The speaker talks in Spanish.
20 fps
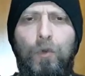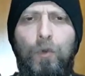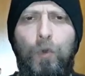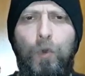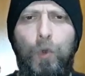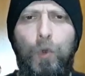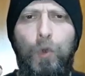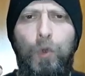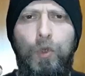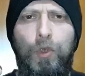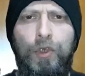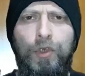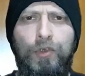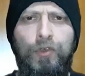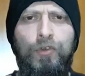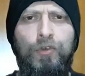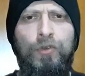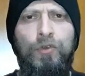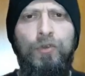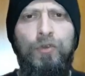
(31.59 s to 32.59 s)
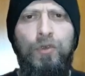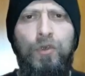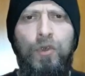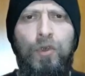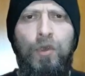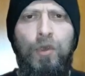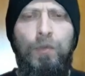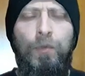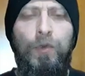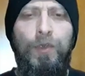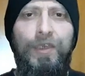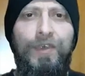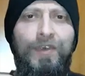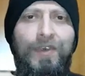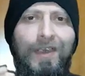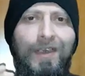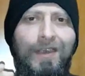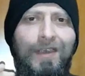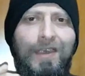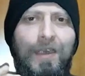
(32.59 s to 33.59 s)
crudos, puede
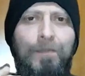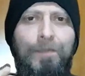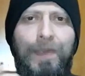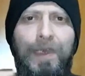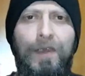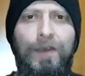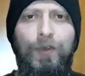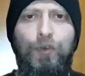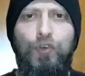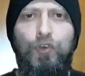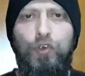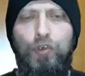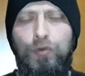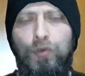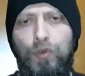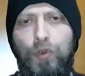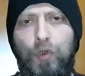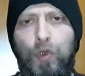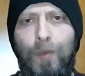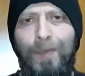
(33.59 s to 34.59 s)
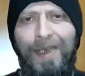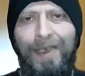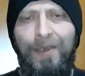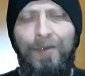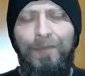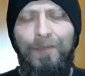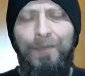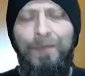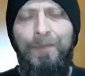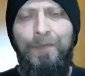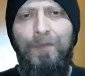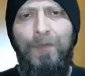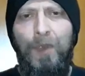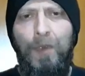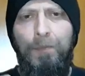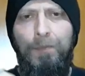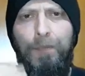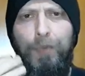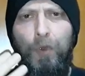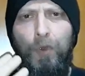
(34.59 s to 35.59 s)
ser tan peligroso como no comer.
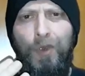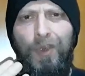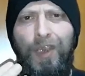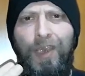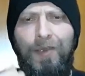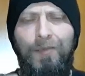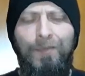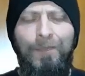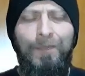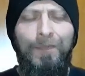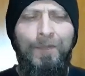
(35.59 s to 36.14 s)
¿Por qué?